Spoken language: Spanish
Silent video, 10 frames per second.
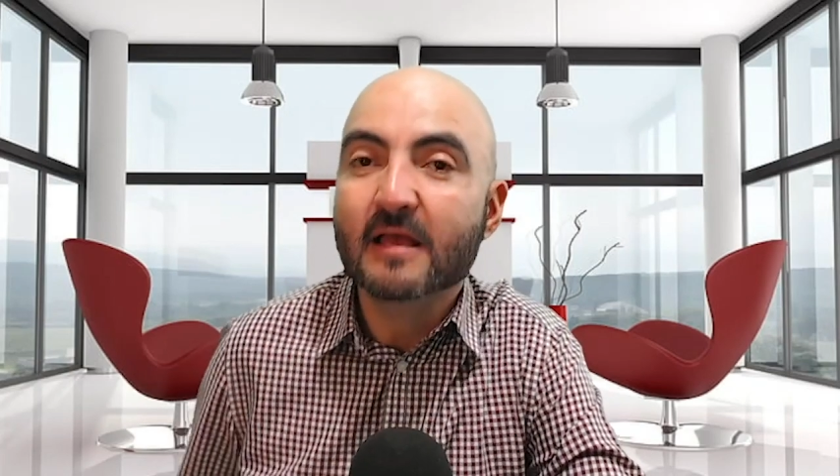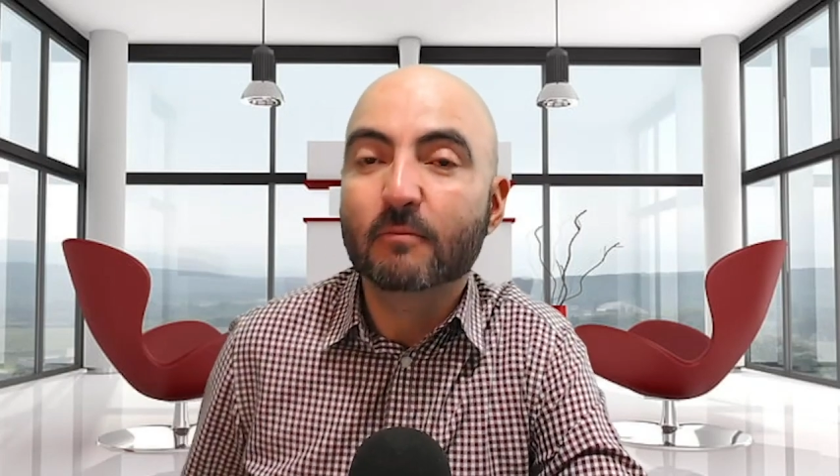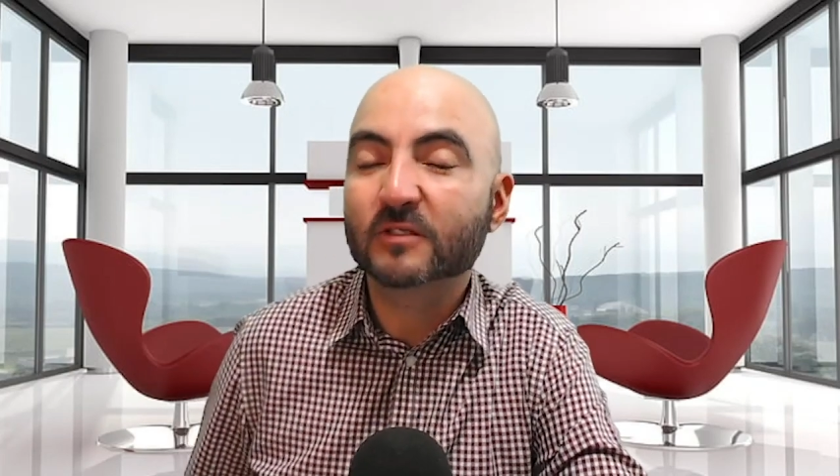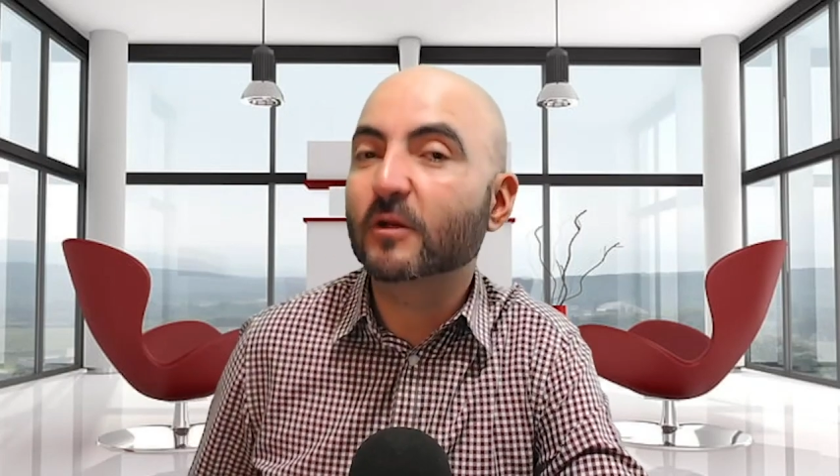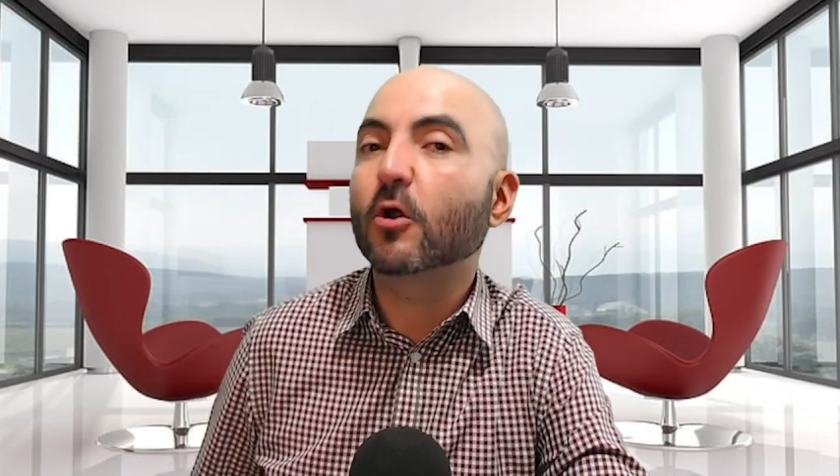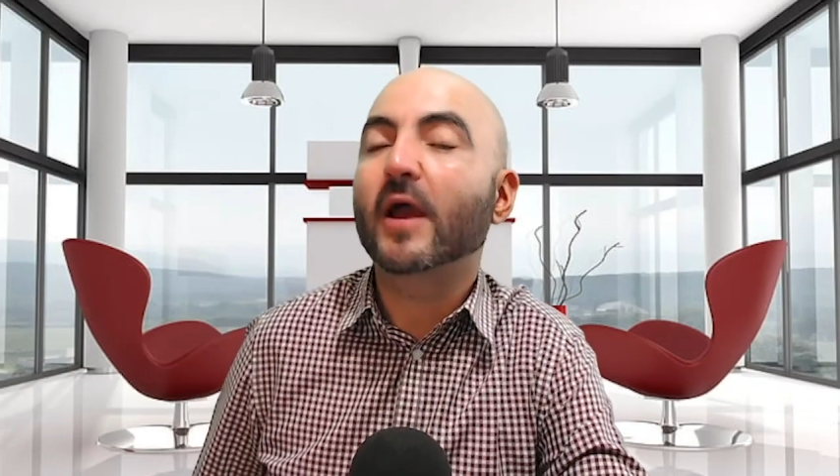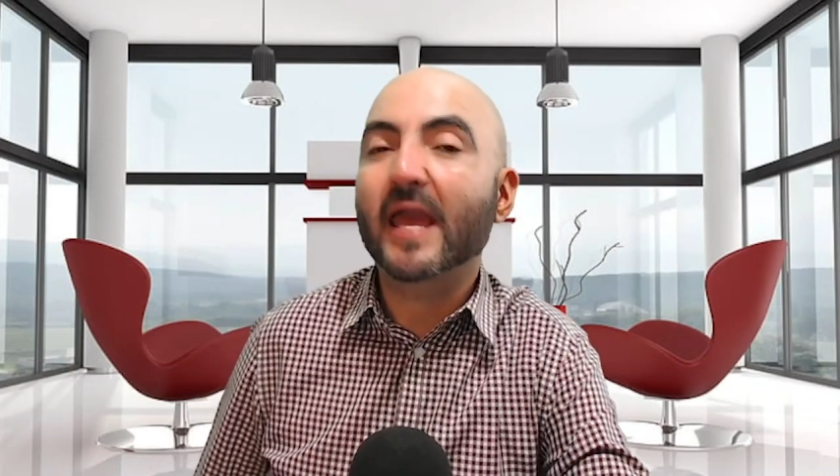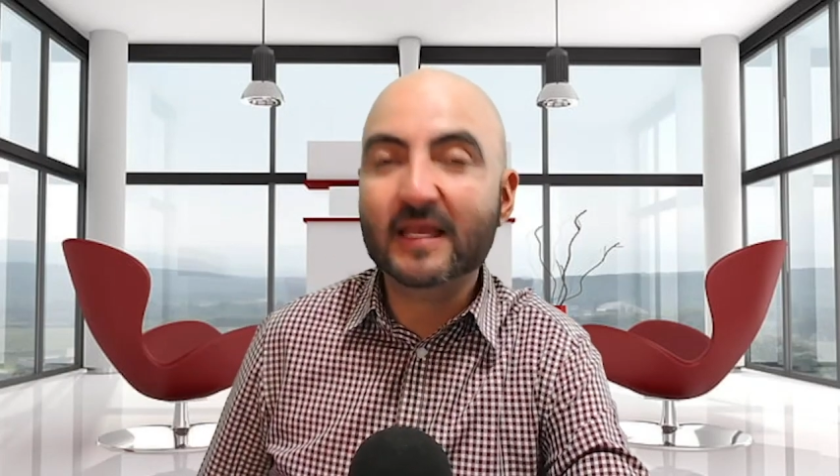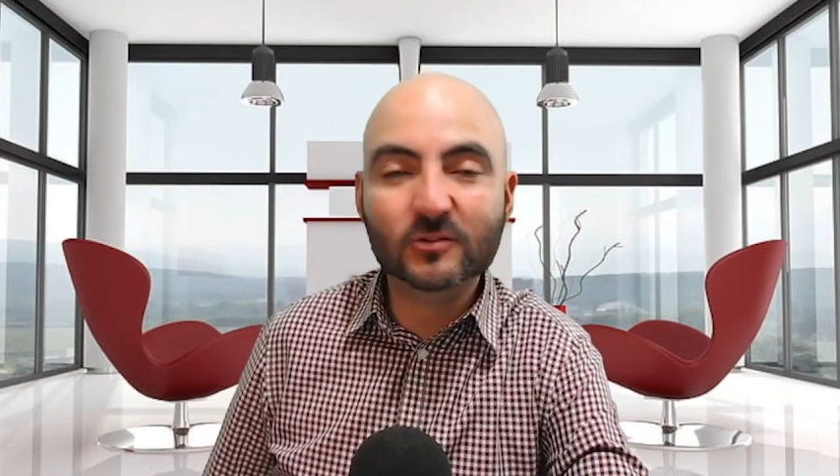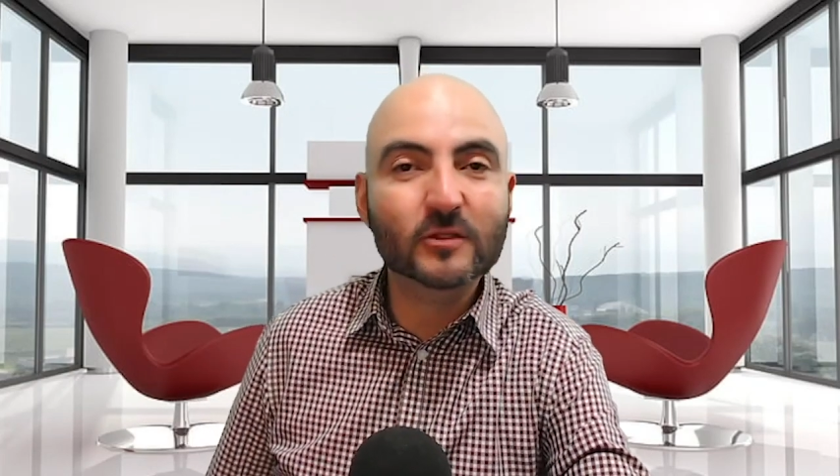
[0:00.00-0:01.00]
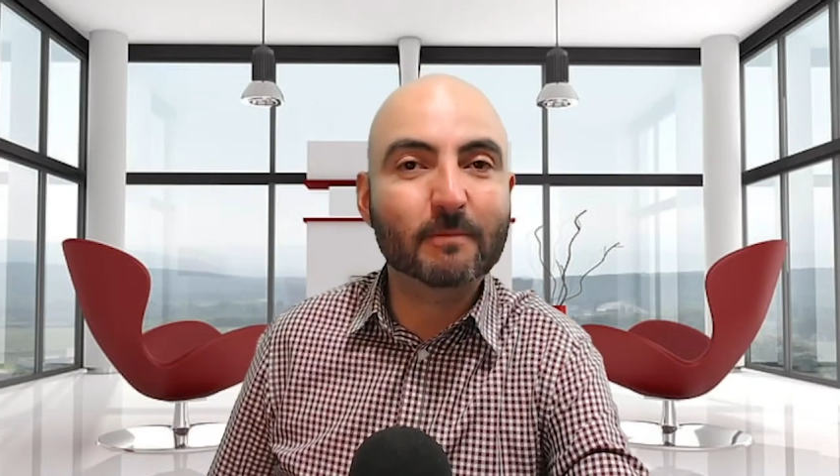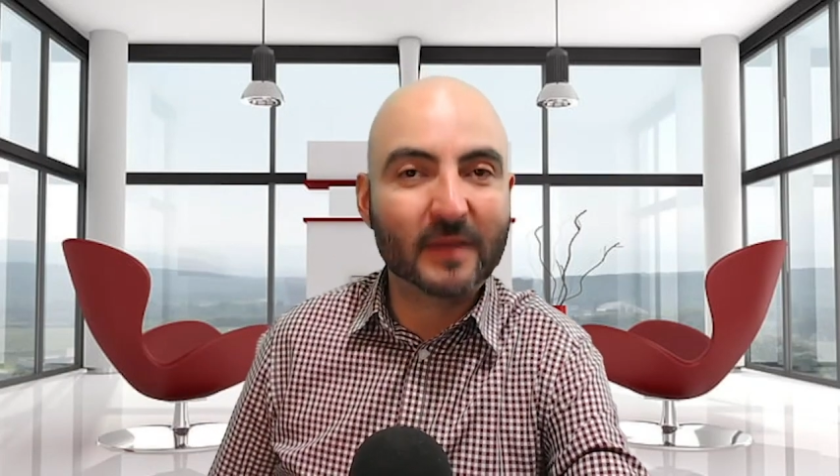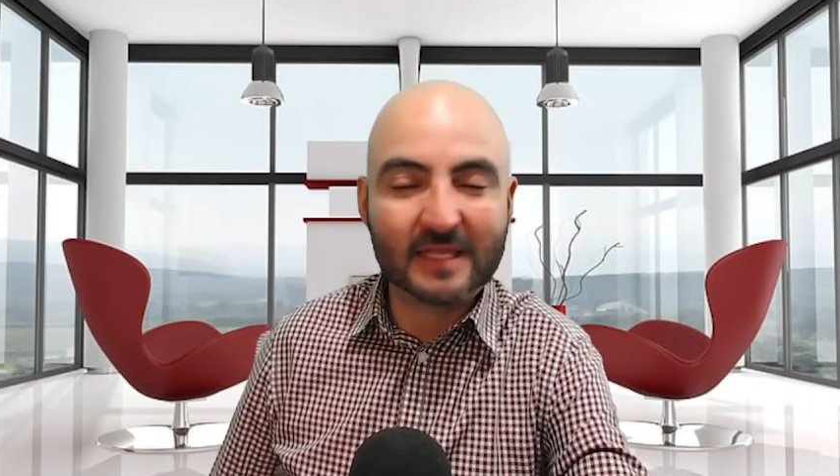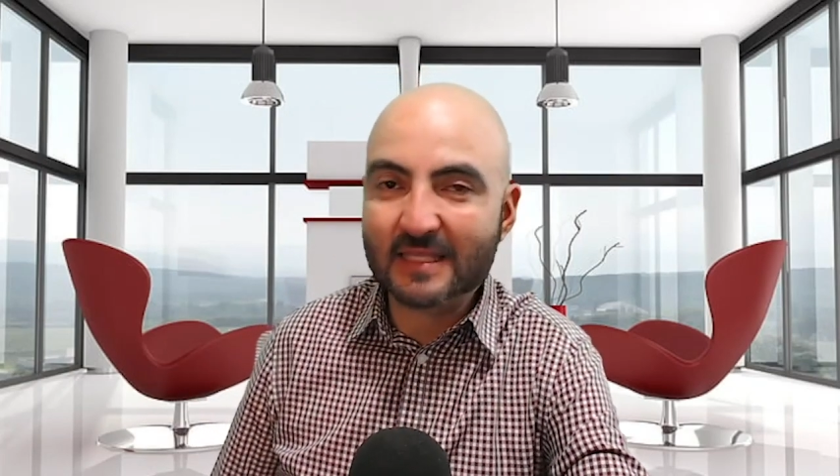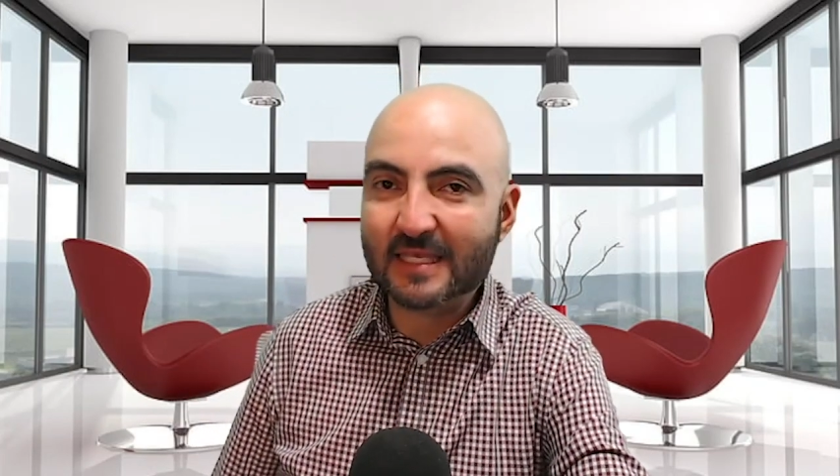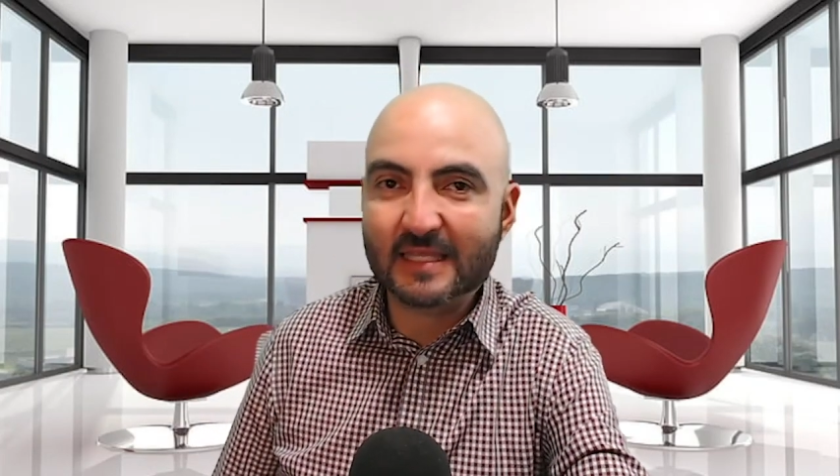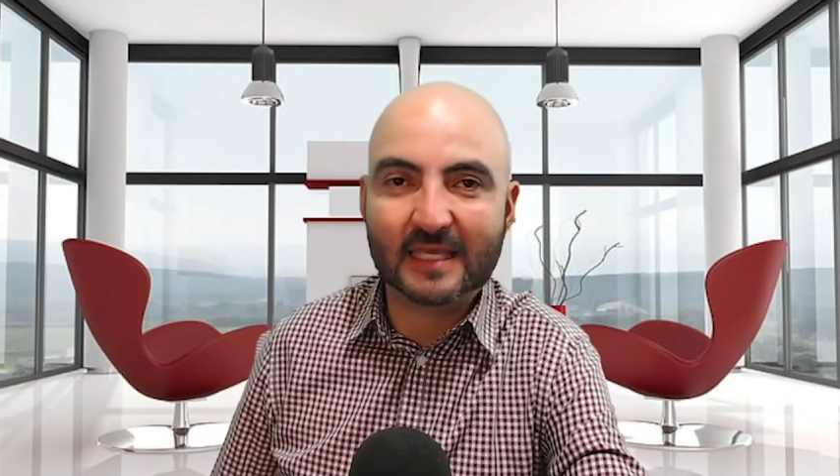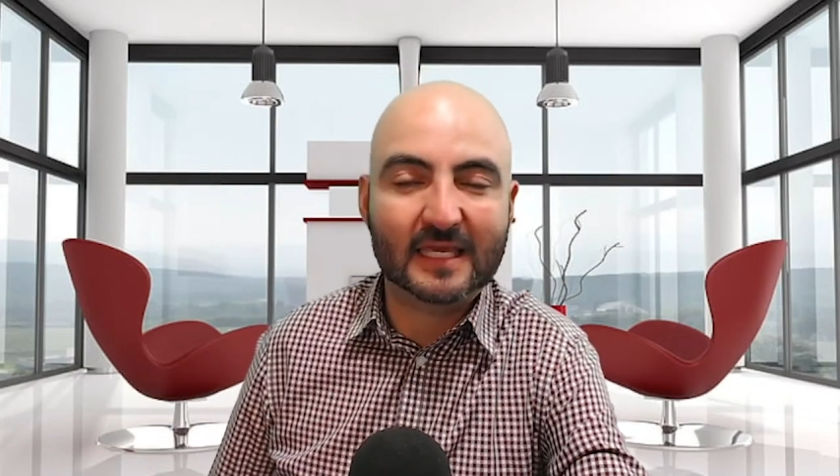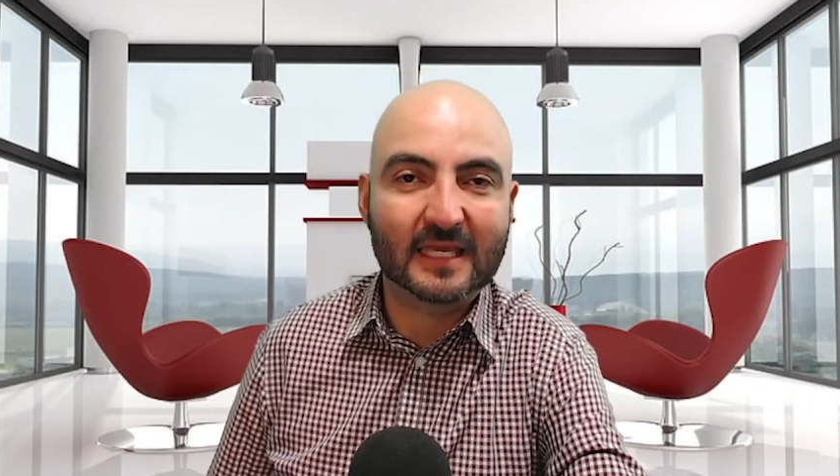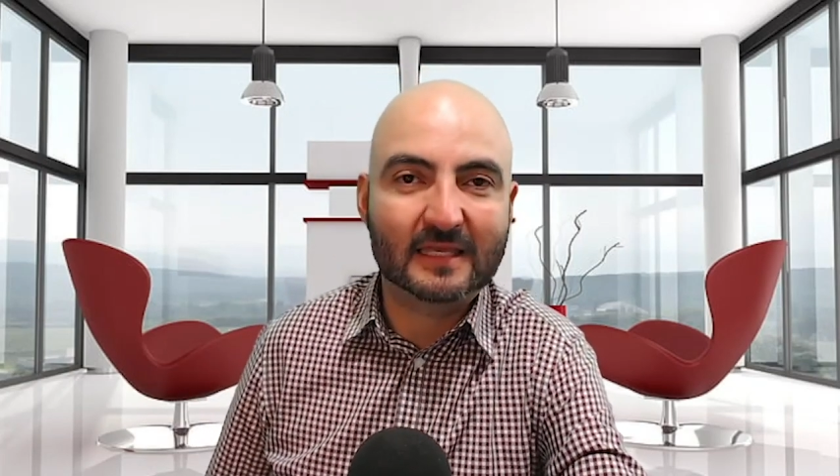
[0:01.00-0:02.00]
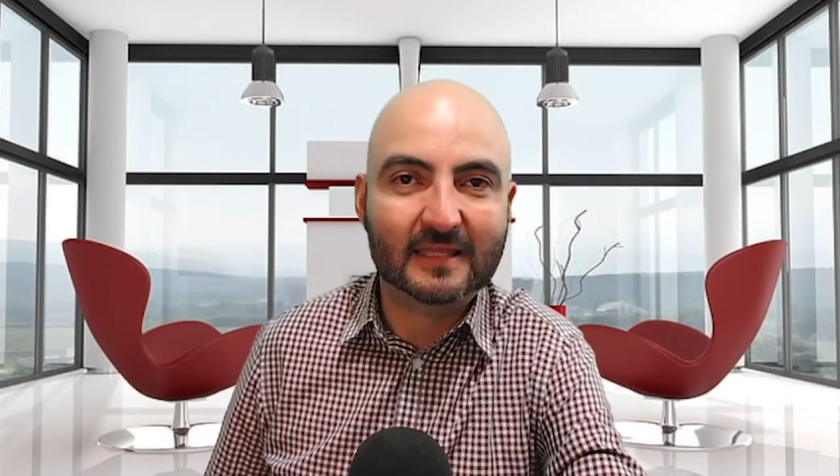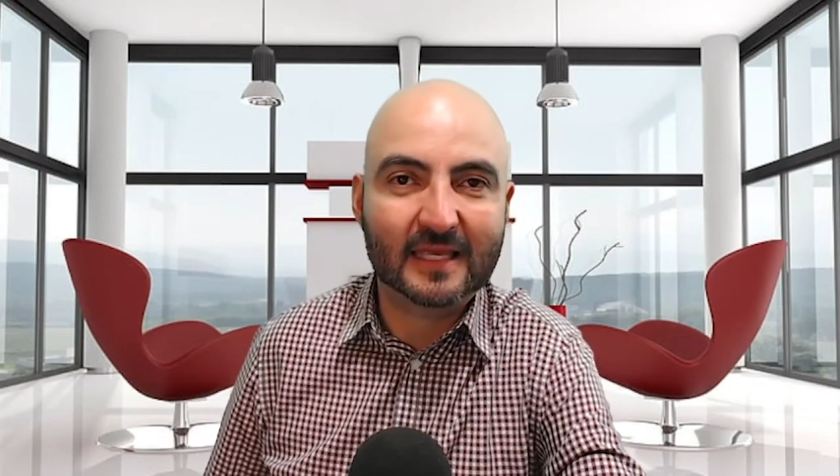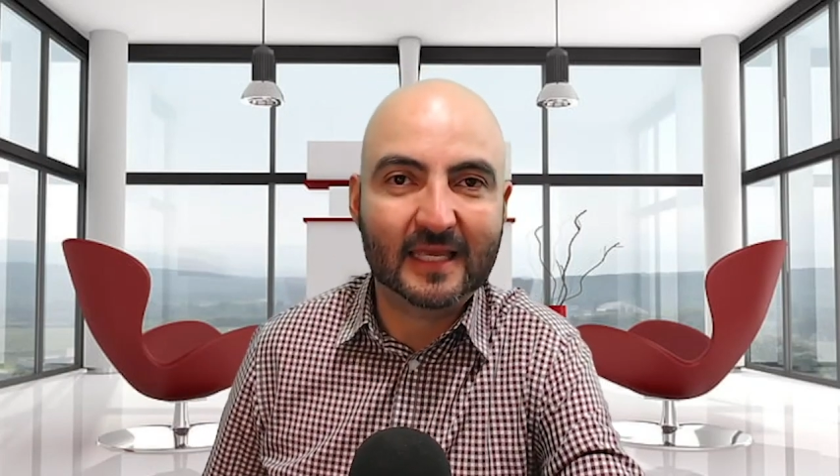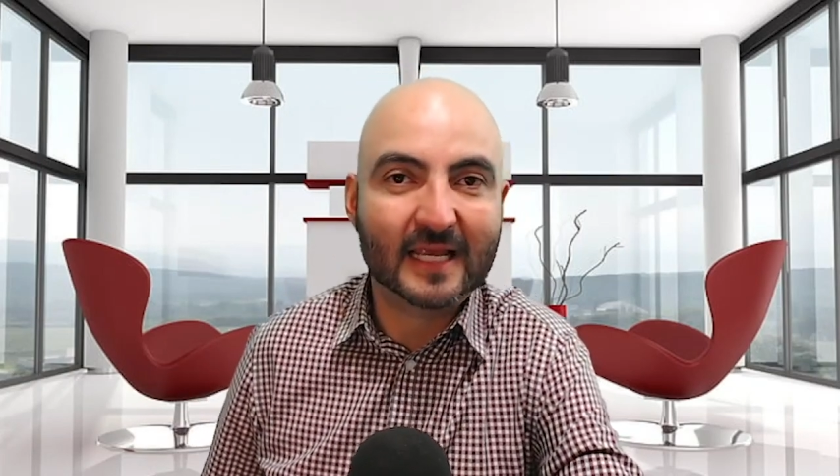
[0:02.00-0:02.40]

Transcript: Pues bueno, eso depende de,